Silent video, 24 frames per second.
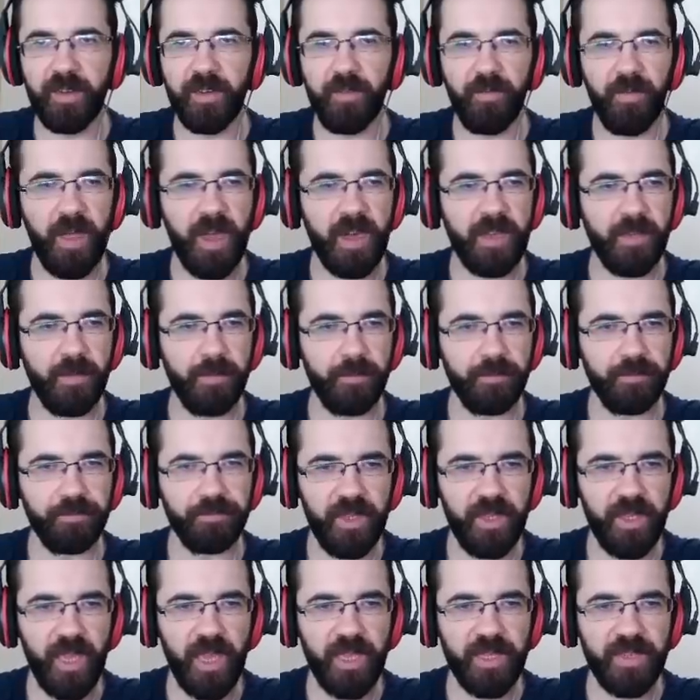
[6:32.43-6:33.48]
Verdim.
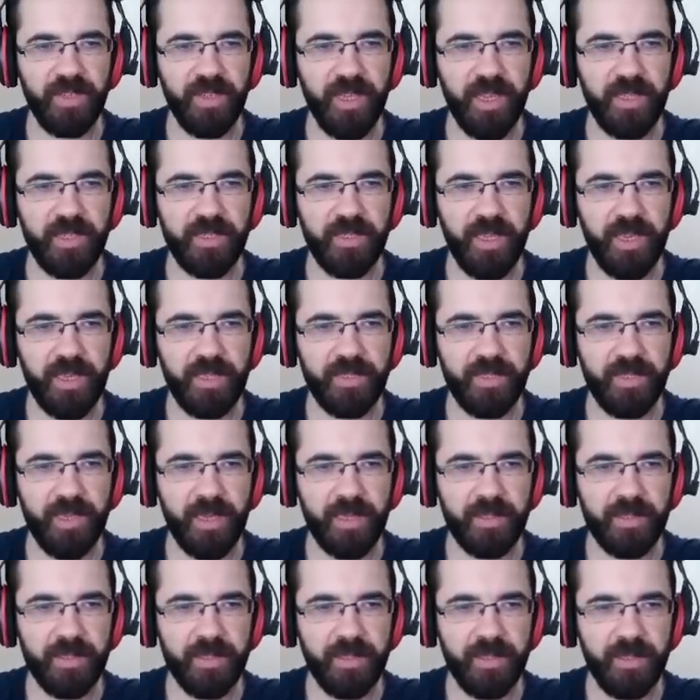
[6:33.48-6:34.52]
Yes yes yes
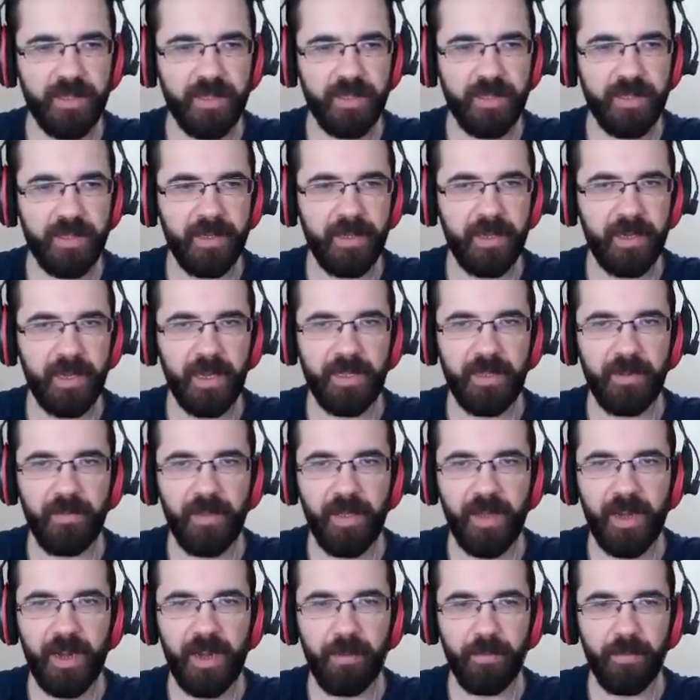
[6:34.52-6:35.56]
yes. Hadi
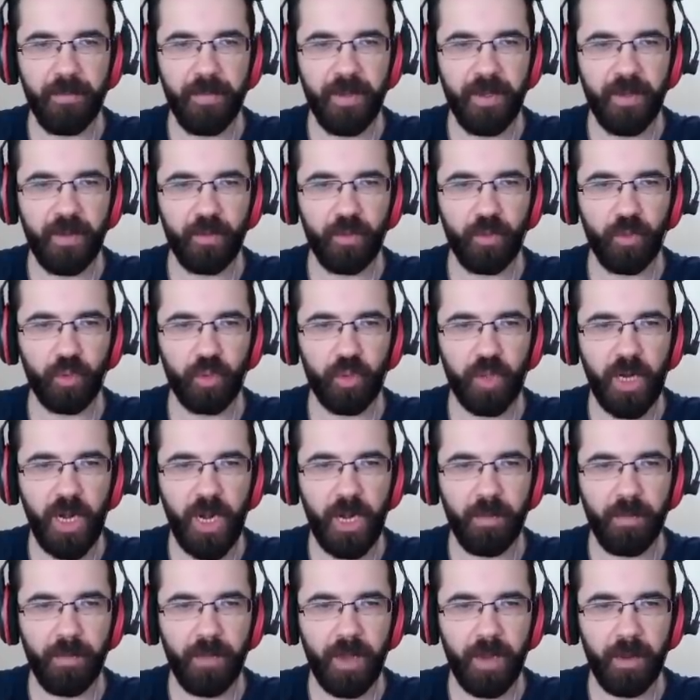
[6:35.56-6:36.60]
verelim.
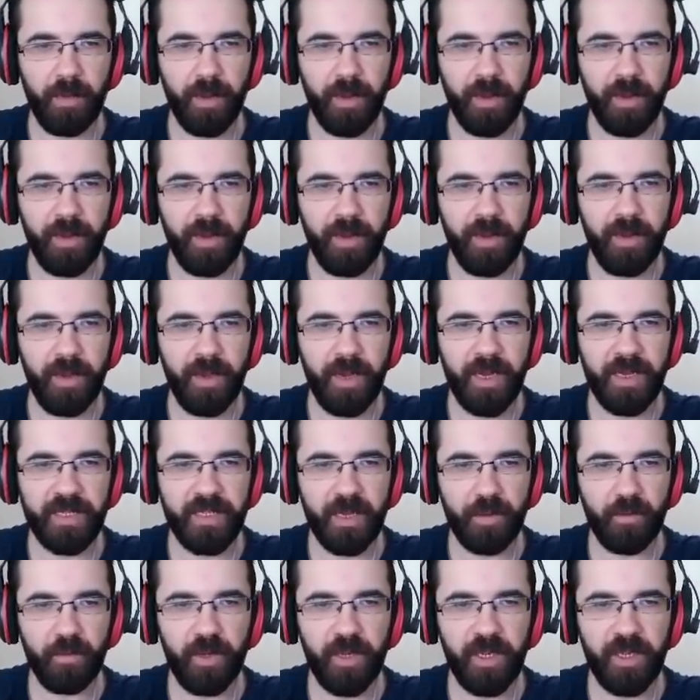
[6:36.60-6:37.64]
Kurtulalım abi. I
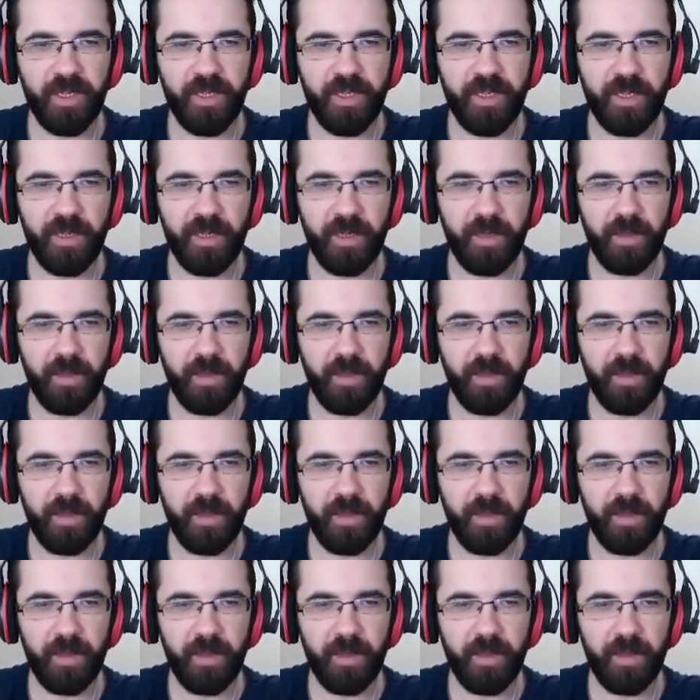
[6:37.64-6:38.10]
saw green kill.